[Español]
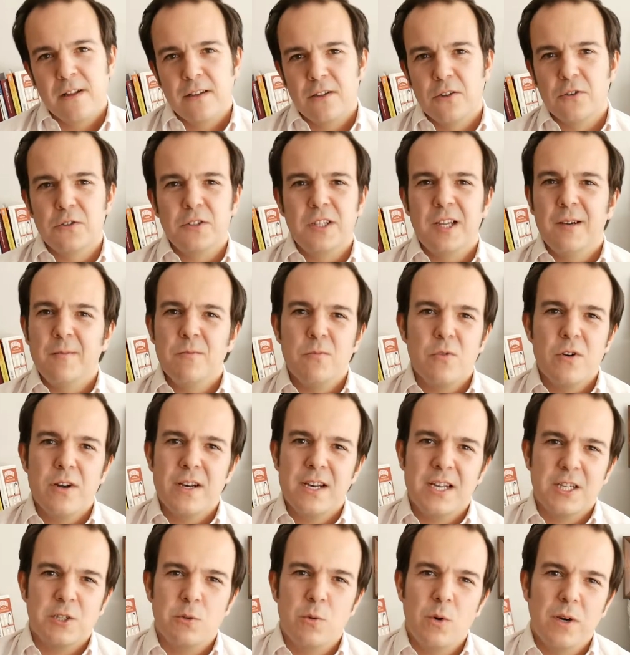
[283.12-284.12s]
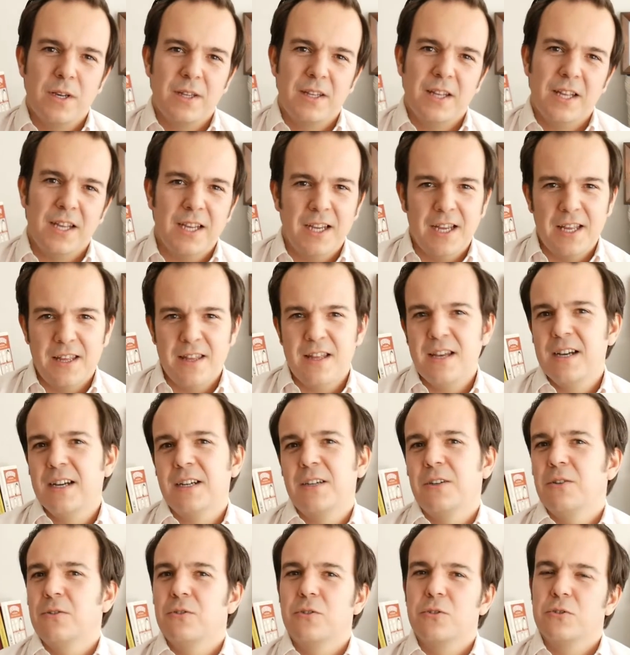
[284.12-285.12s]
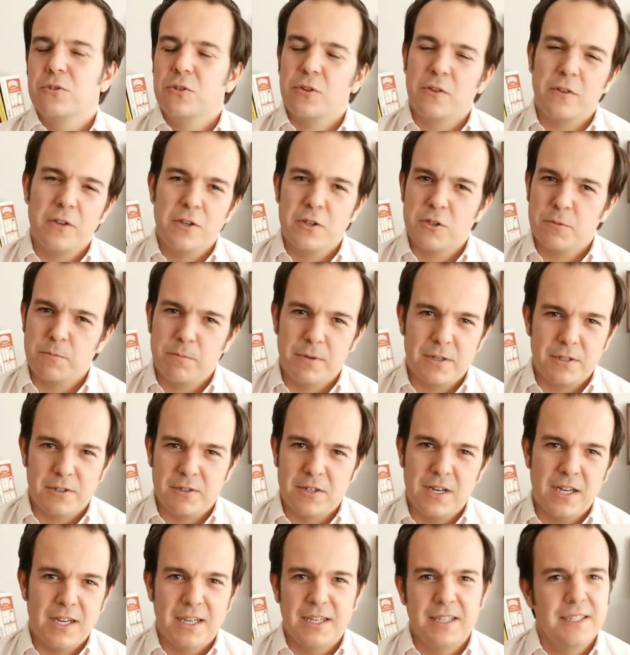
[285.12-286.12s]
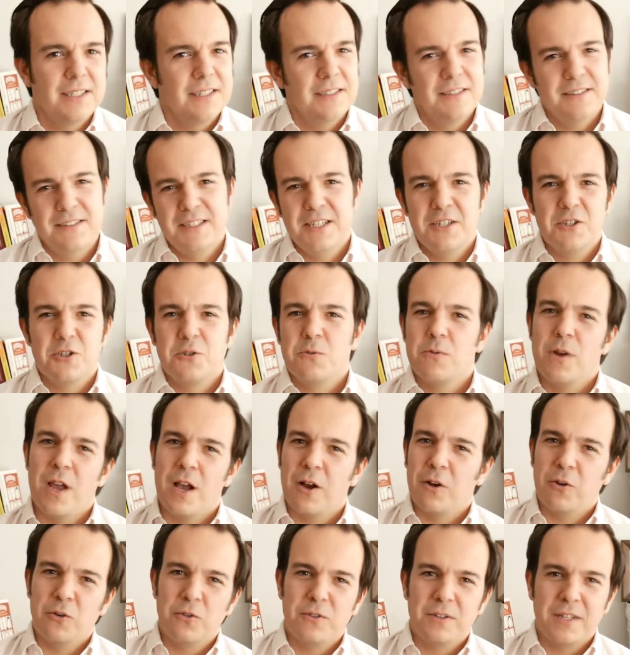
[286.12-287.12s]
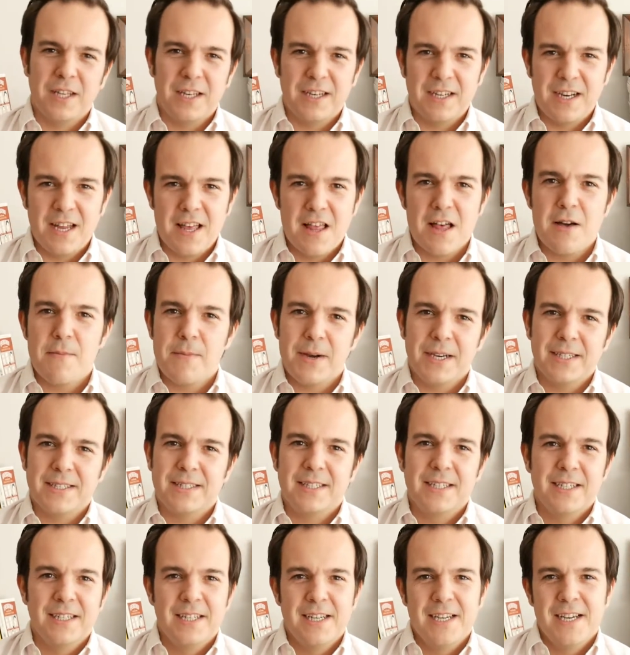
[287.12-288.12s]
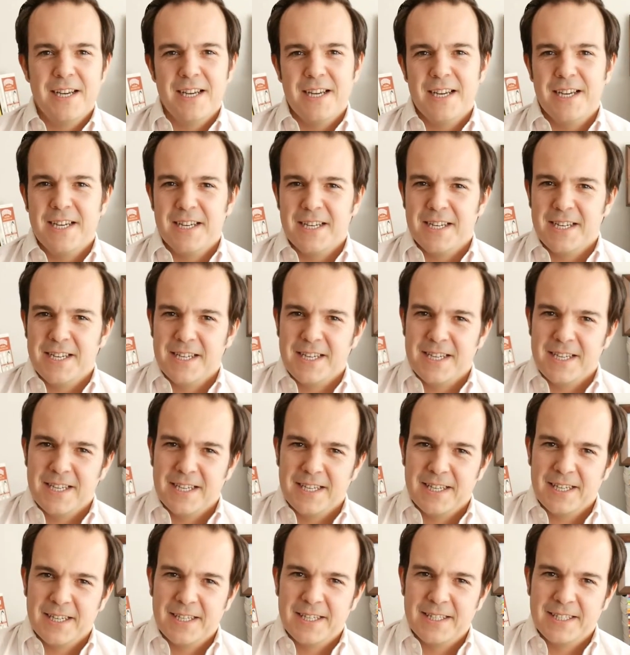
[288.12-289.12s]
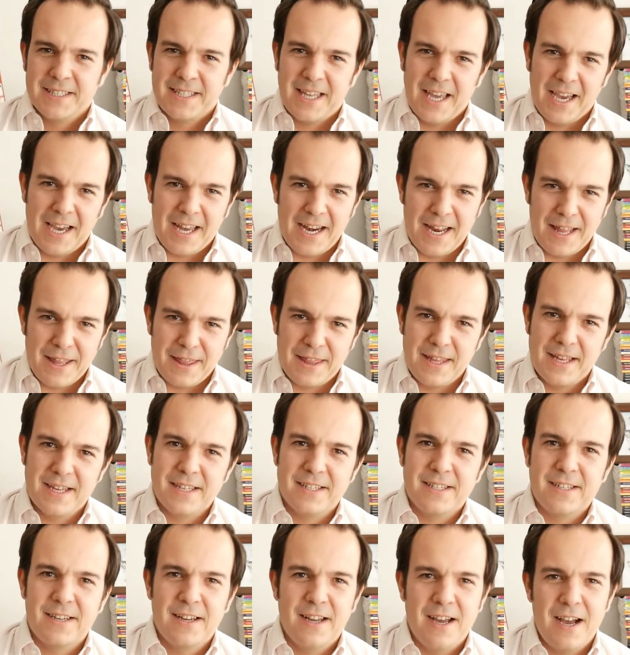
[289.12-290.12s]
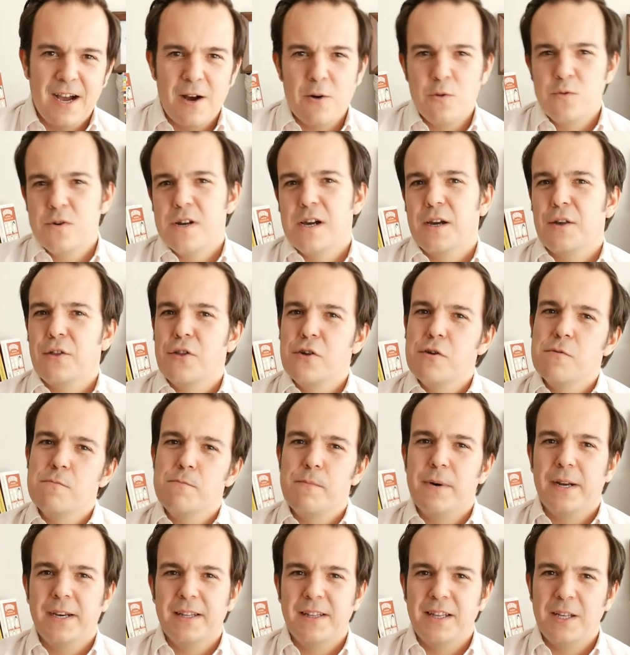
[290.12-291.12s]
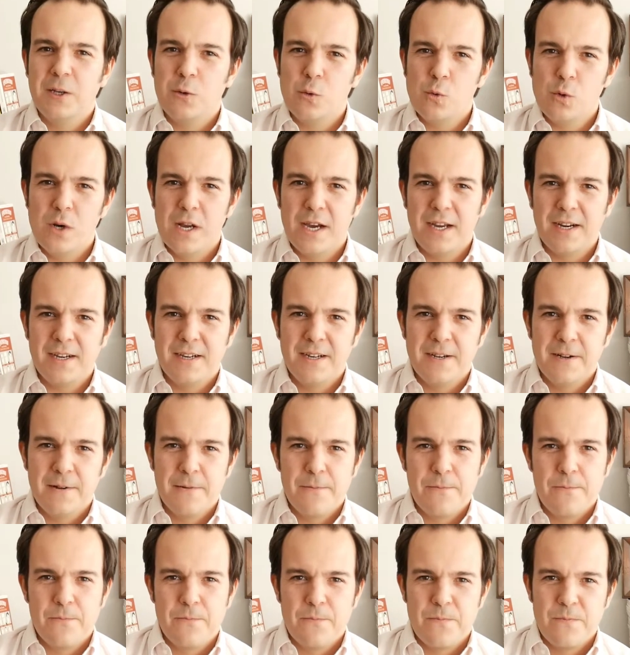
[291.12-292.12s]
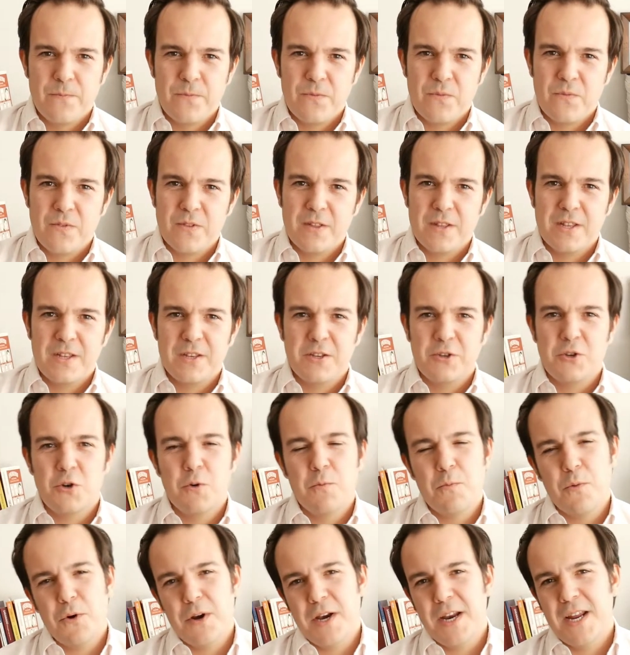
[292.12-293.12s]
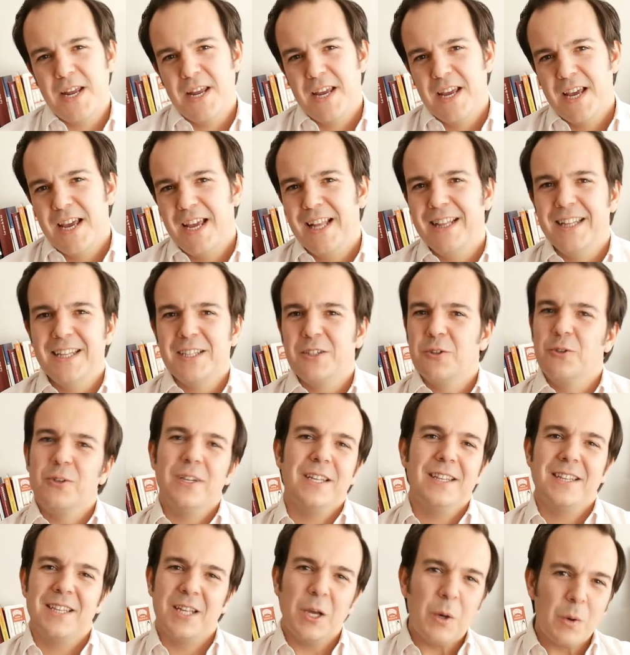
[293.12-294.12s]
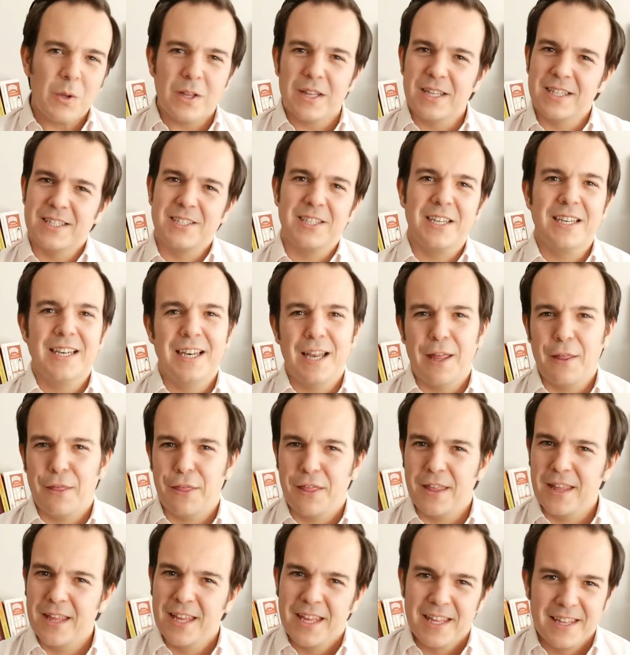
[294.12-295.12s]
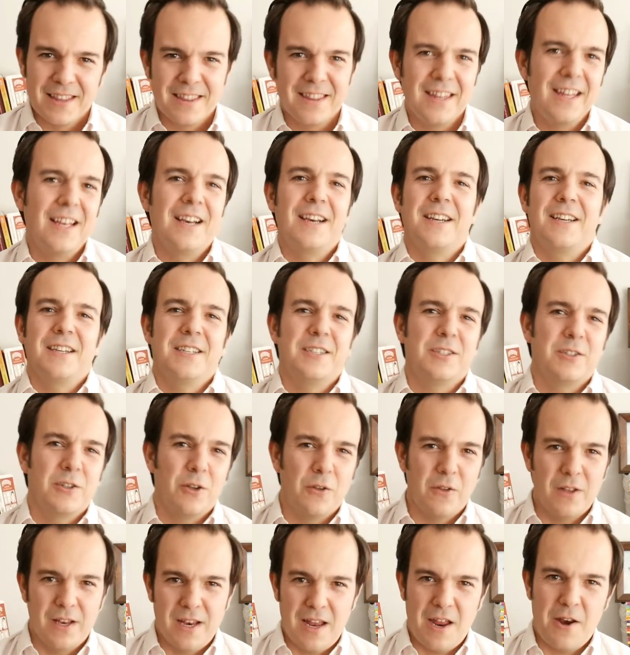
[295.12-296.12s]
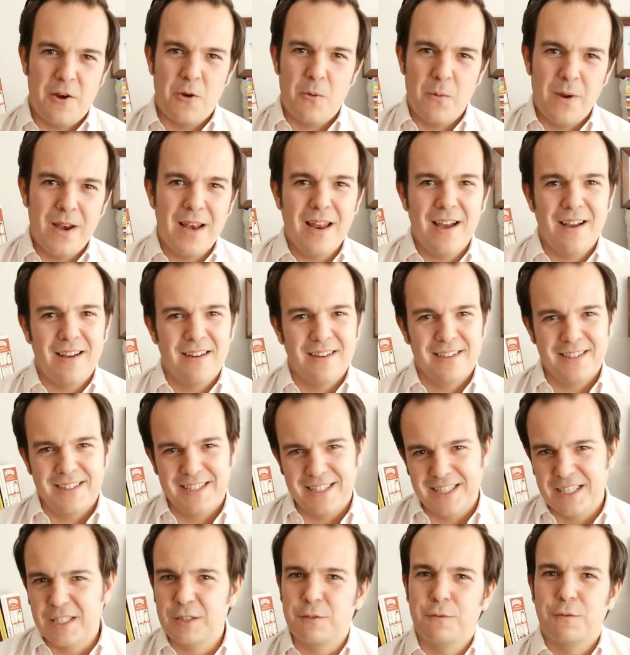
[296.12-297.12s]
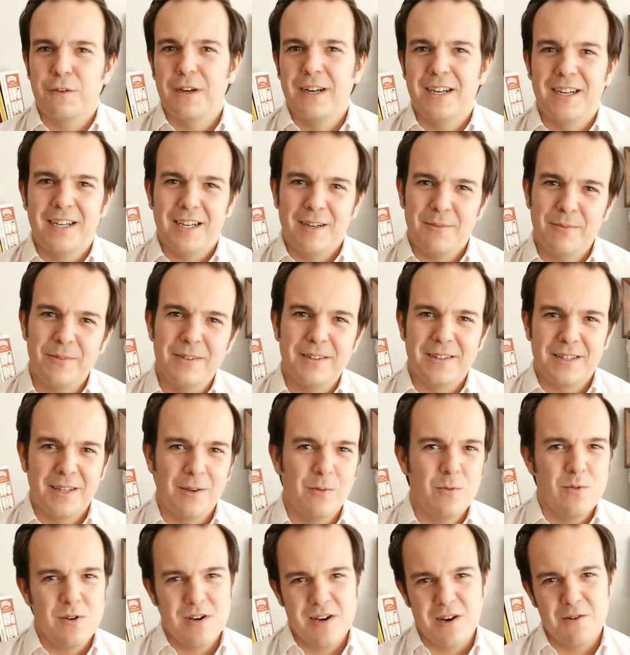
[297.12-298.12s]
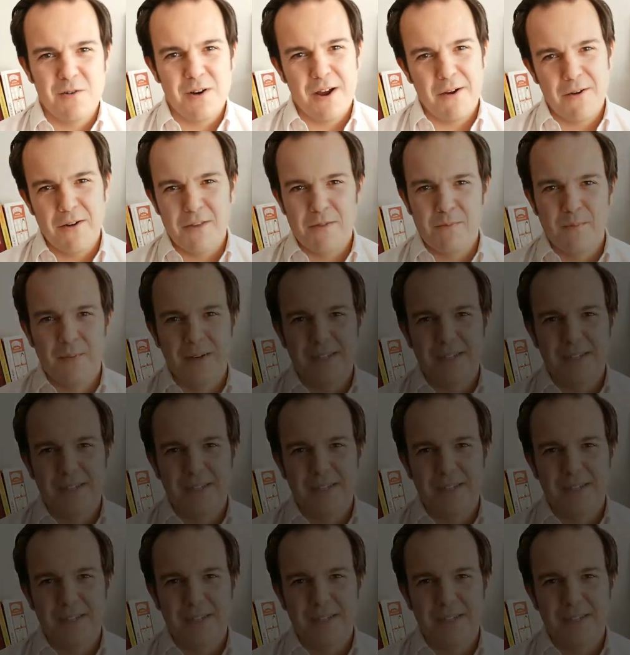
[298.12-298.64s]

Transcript: con tan buena suerte que da con otro de los personajes, ya no os voy a contar nada más, que gracias a una acción particular supone el detonante o el desenlace del resto de la novela, que es francamente buena una vez